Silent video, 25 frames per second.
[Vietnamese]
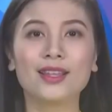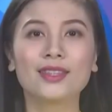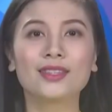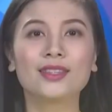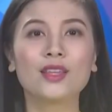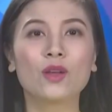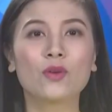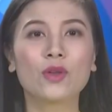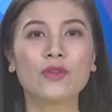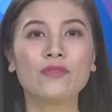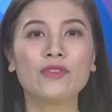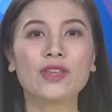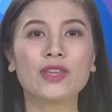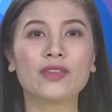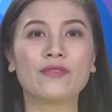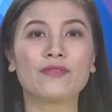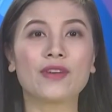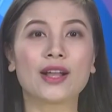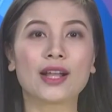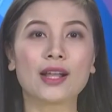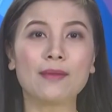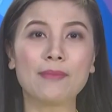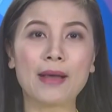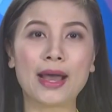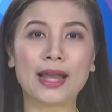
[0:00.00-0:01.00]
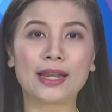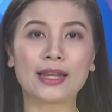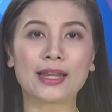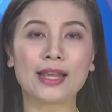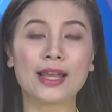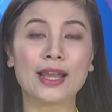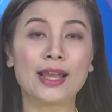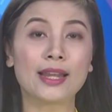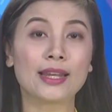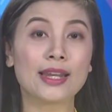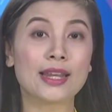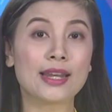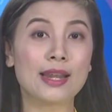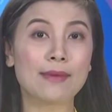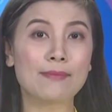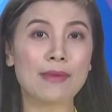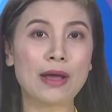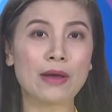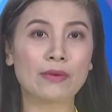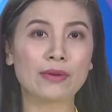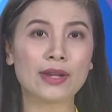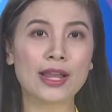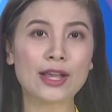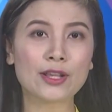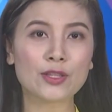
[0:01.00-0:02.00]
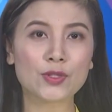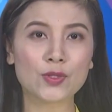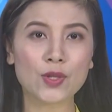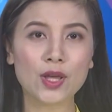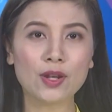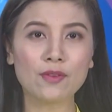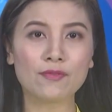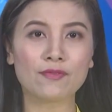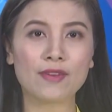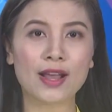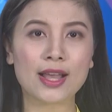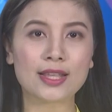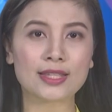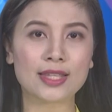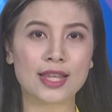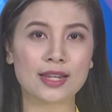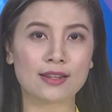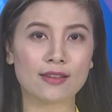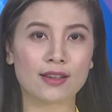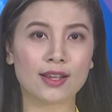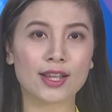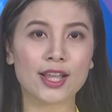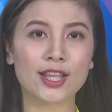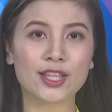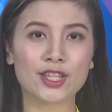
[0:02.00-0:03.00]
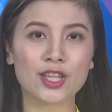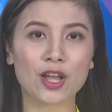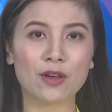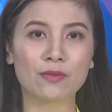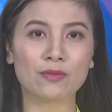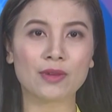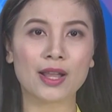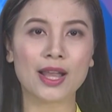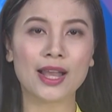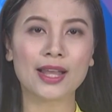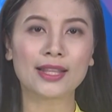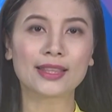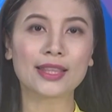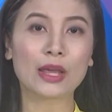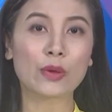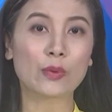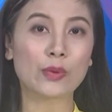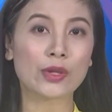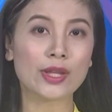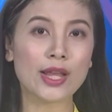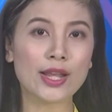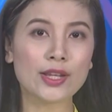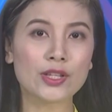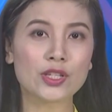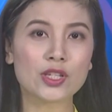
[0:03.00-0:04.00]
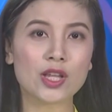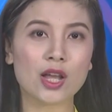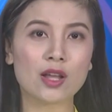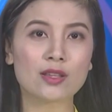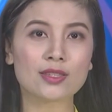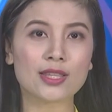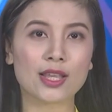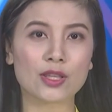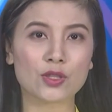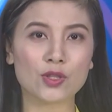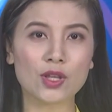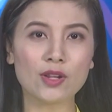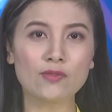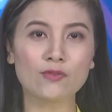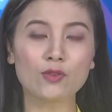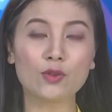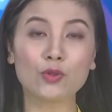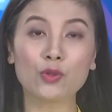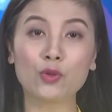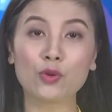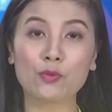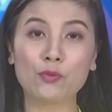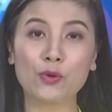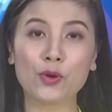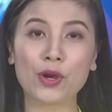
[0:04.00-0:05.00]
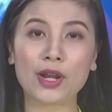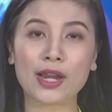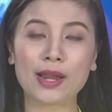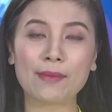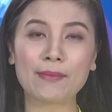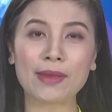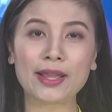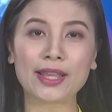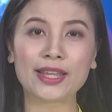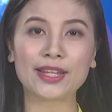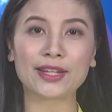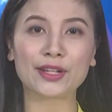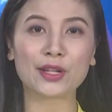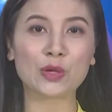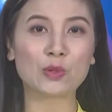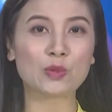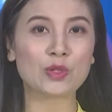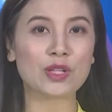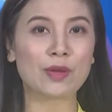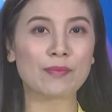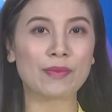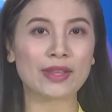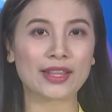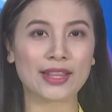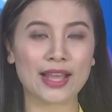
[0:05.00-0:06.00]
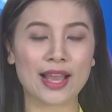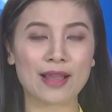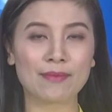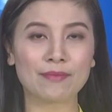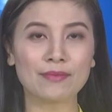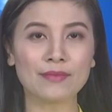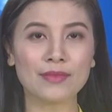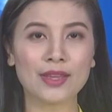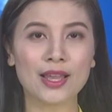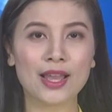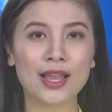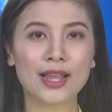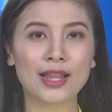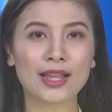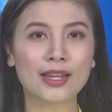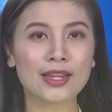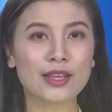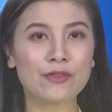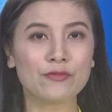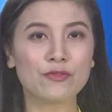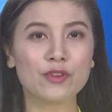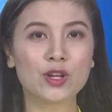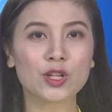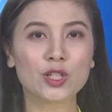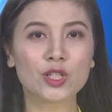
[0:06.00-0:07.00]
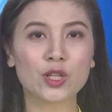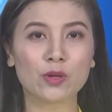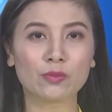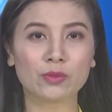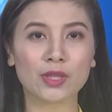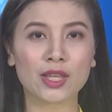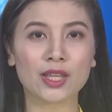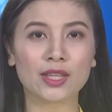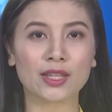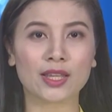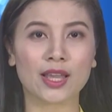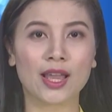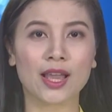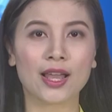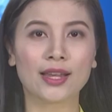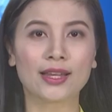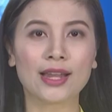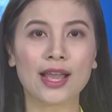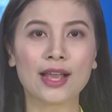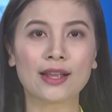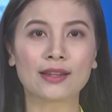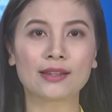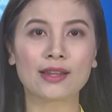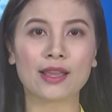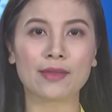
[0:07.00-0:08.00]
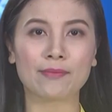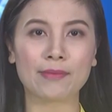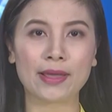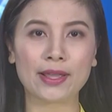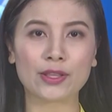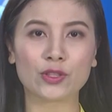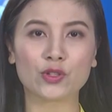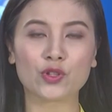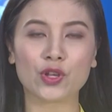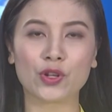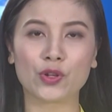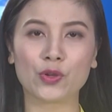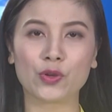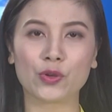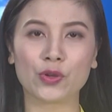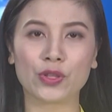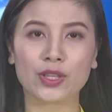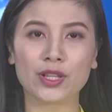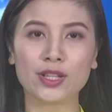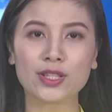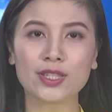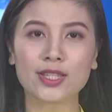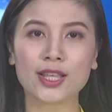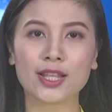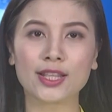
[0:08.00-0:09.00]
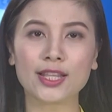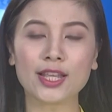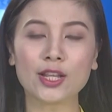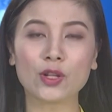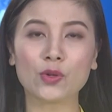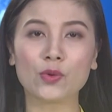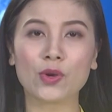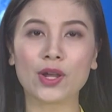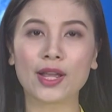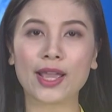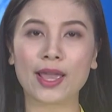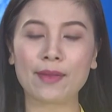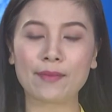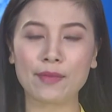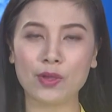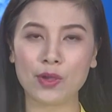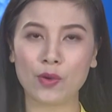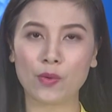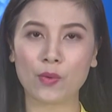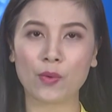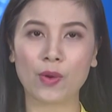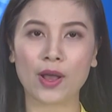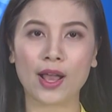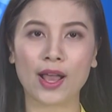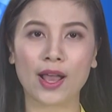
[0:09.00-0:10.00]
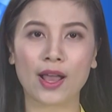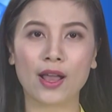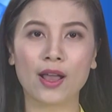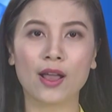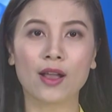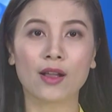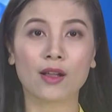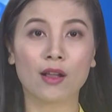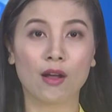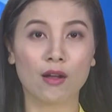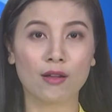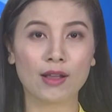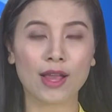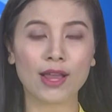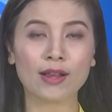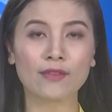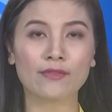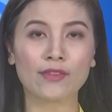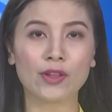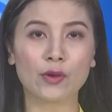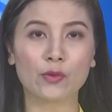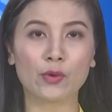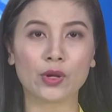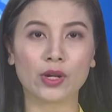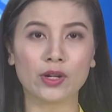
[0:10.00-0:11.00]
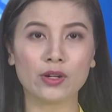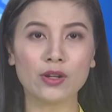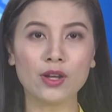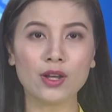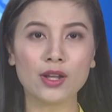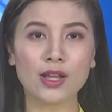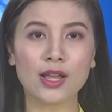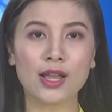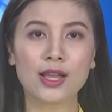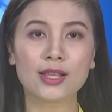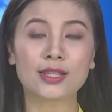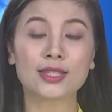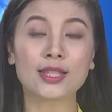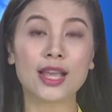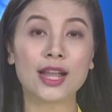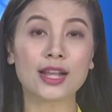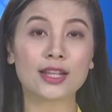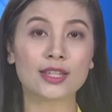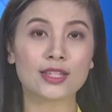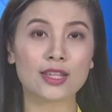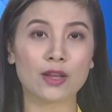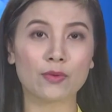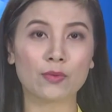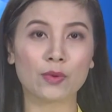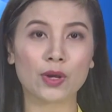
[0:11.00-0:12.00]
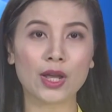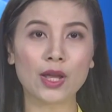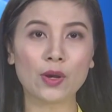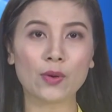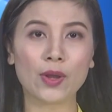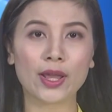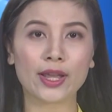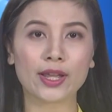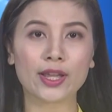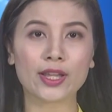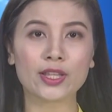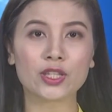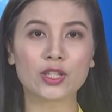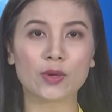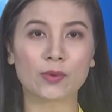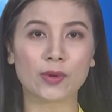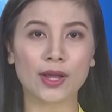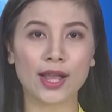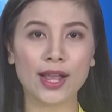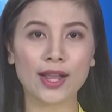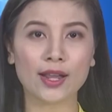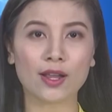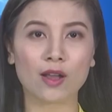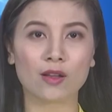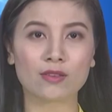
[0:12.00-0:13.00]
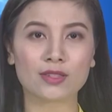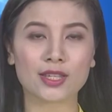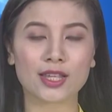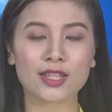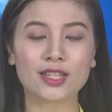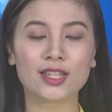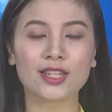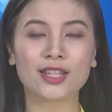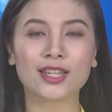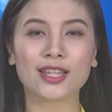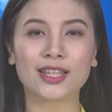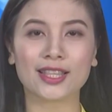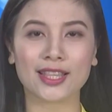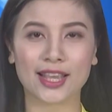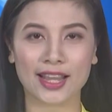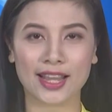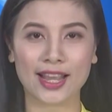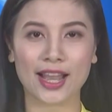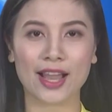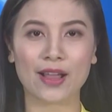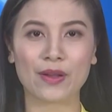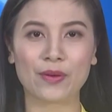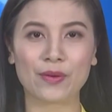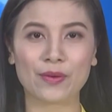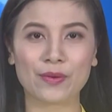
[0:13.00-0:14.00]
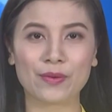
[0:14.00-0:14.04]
Thưa quý vị và các bạn, để đảm bảo năng suất và sản lượng cây trồng, tạo quỹ đất cho sản xuất vụ thu mùa năm 2018, các địa phương trong tỉnh đang đẩy mạnh chuyển đổi những diện tích lúa kém hiệu quả, khó khăn về nguồn nước sang trồng các loại cây trồng khác có giá trị kinh tế cao.